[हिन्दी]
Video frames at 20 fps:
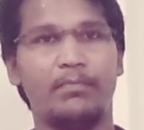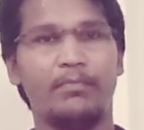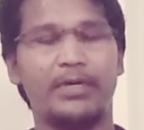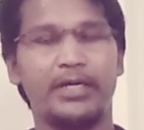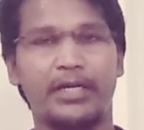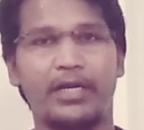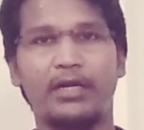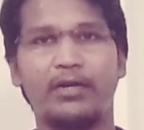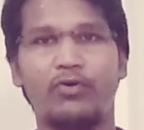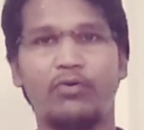
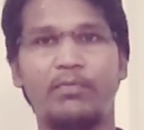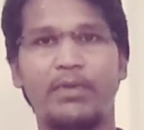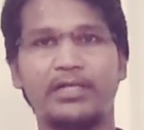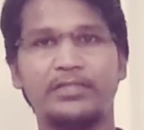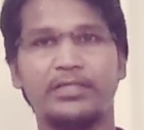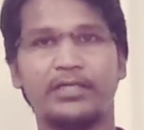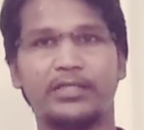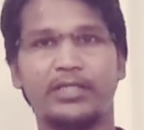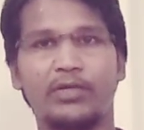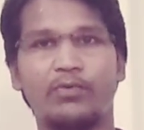मटेरियल को
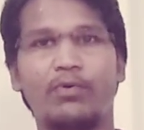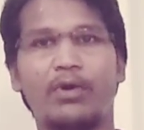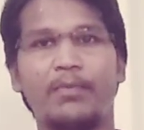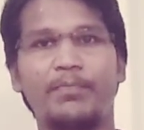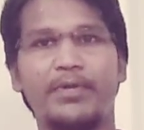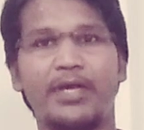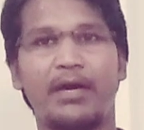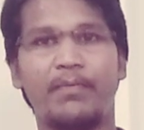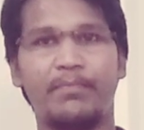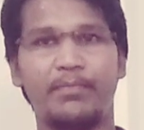मान सकते हो
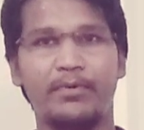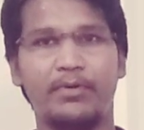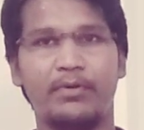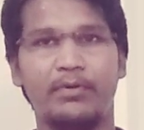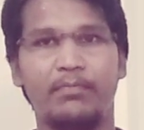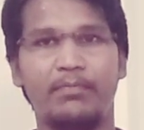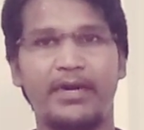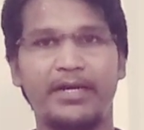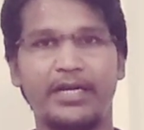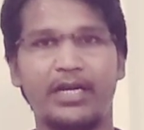अभी आप
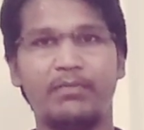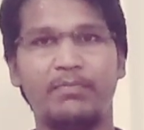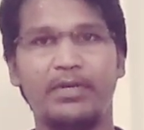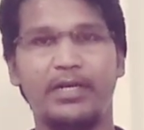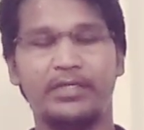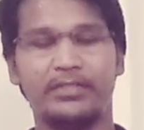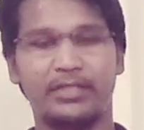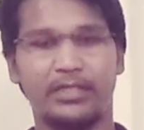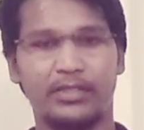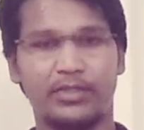मेटल
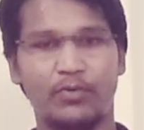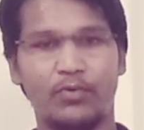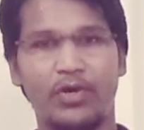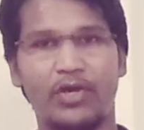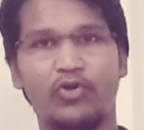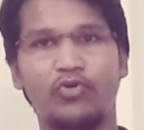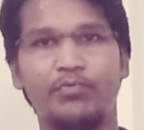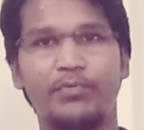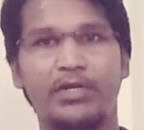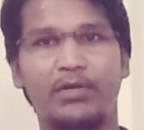भी ले सकते हो
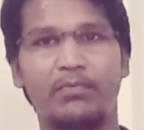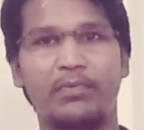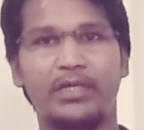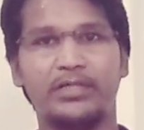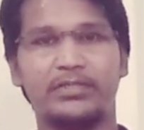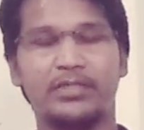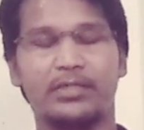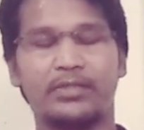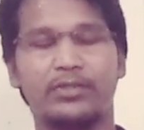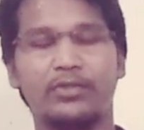एल्यूमिनियम
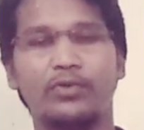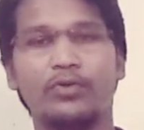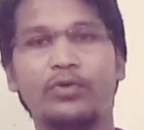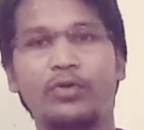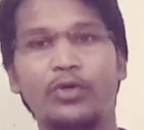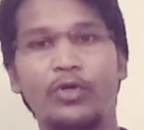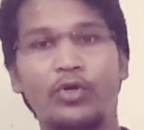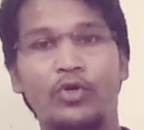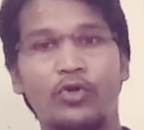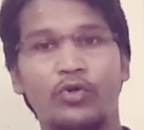ले सकते
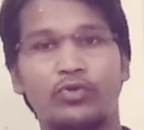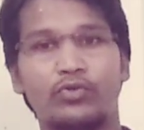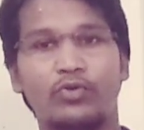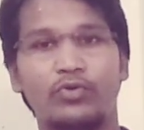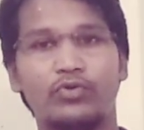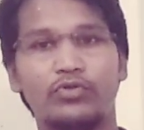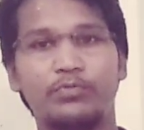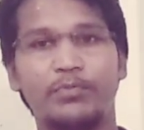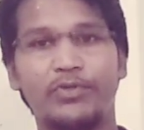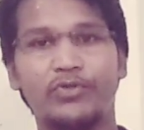हो
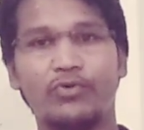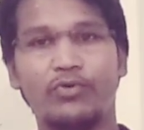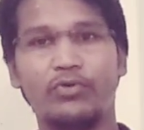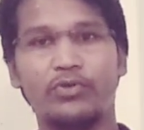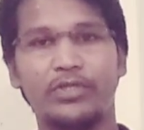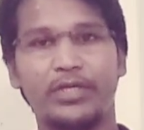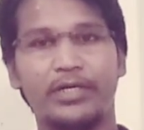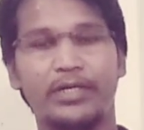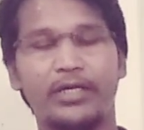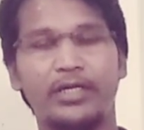तो उसमें
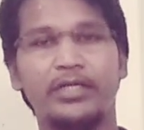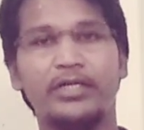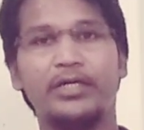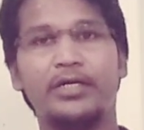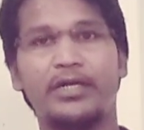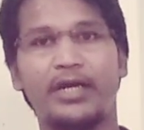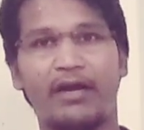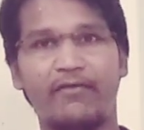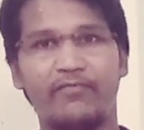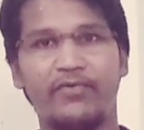जो जनरली
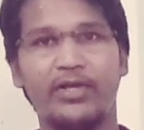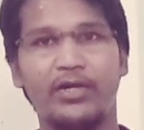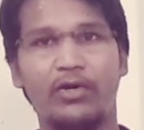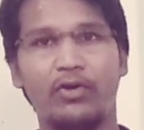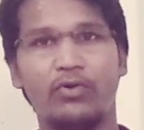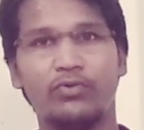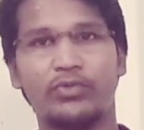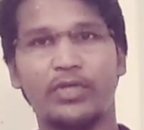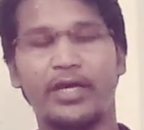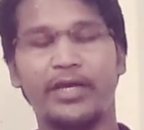ड्राफ्ट
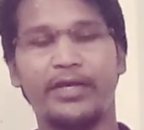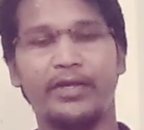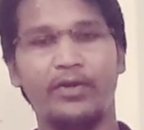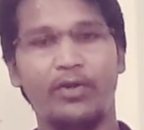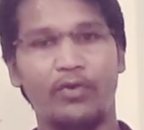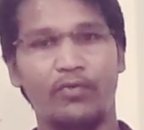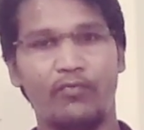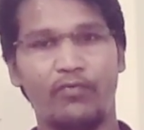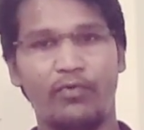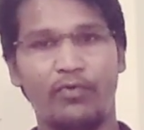एंगल होता है
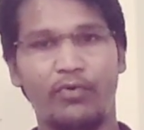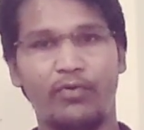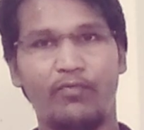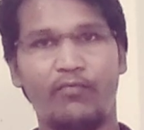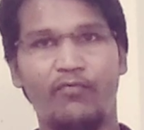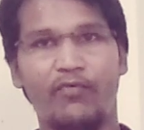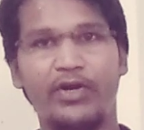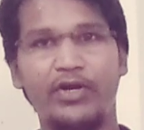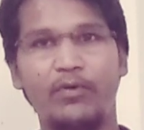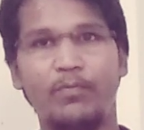वो
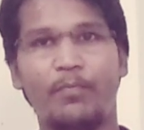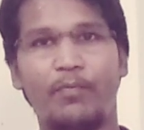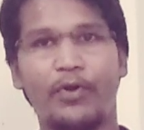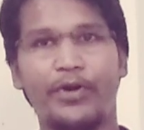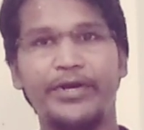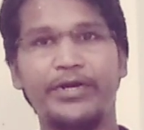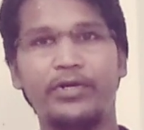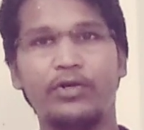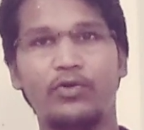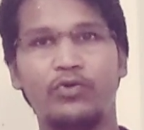
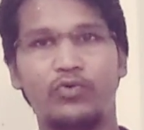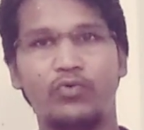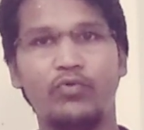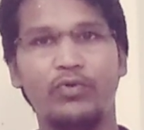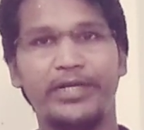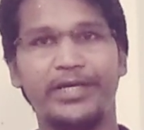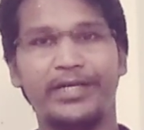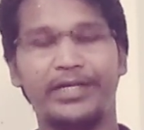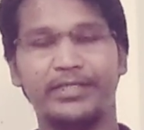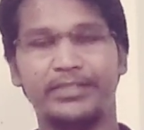
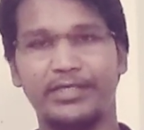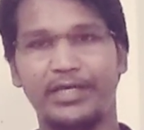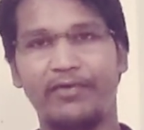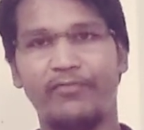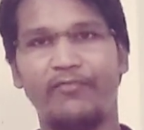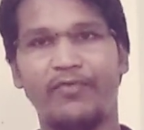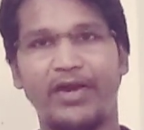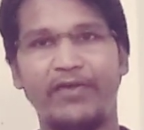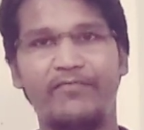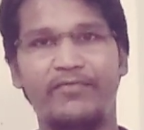1.2 डिग्री से
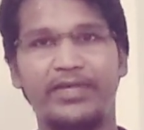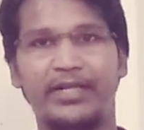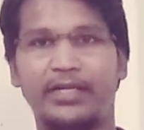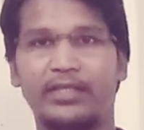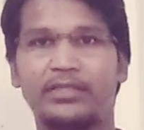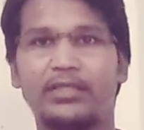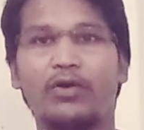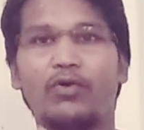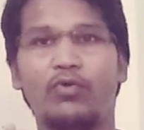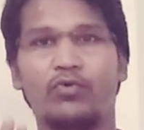5
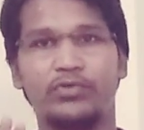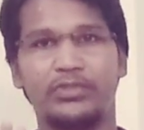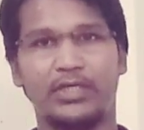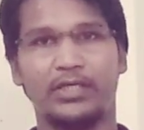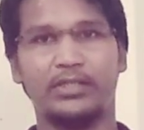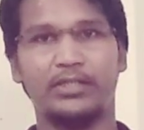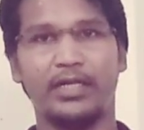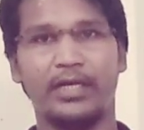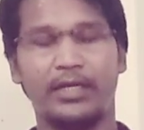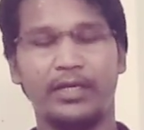डिग्री तक हो
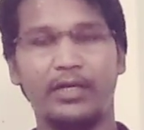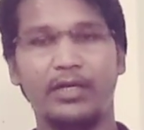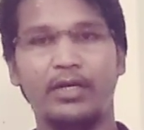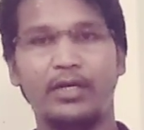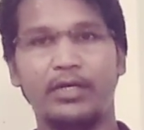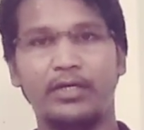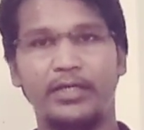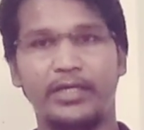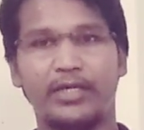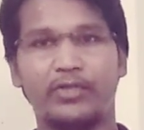सकता है
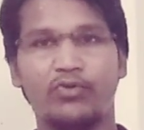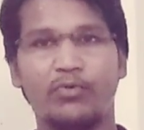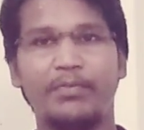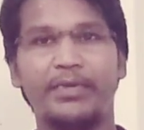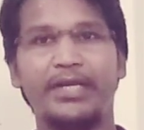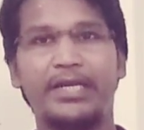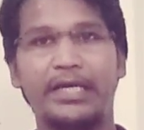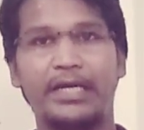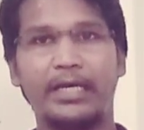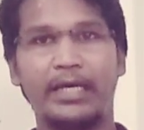ठीक है तो
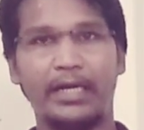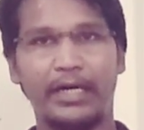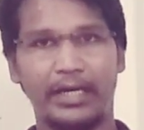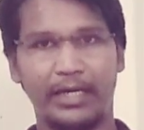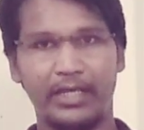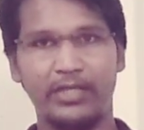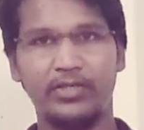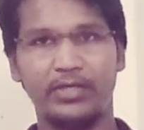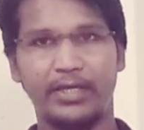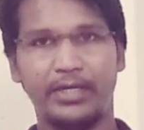मैंने एक
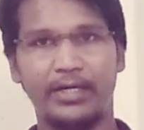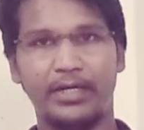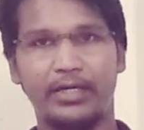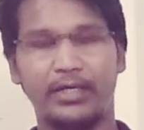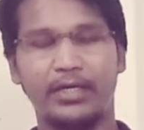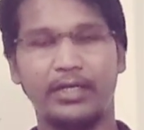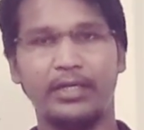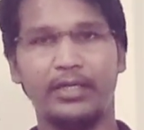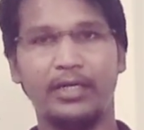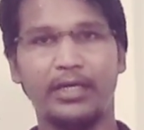रेंज
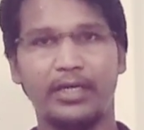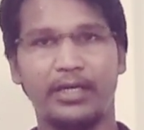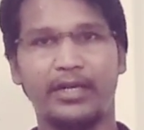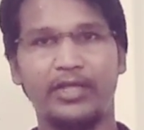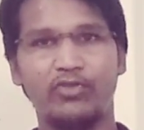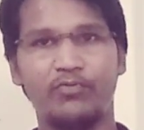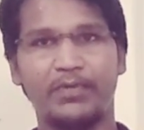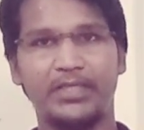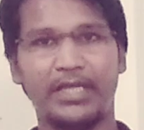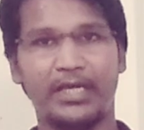क्रिएट करी है
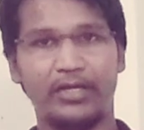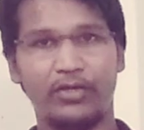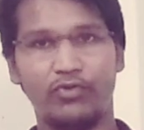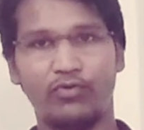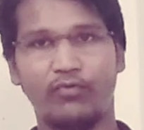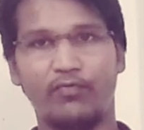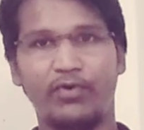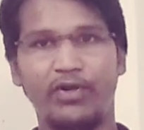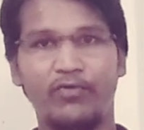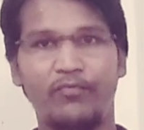रेंज बताइए
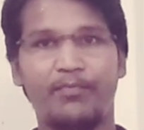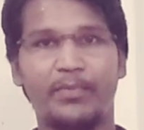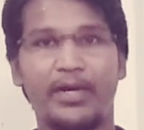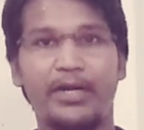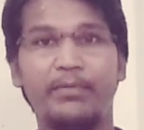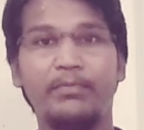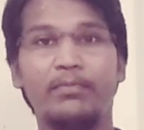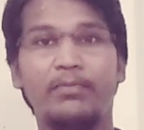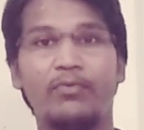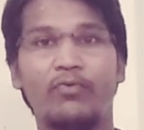जो
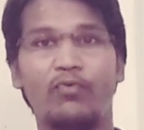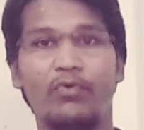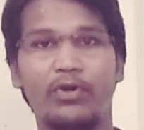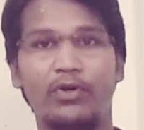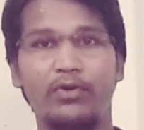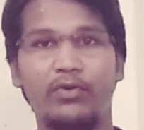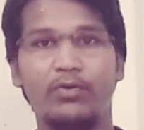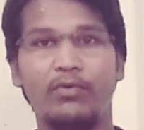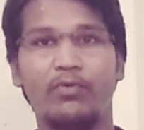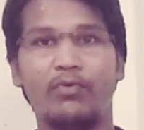
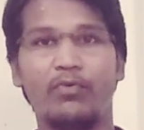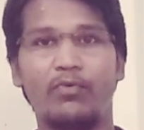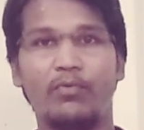1.1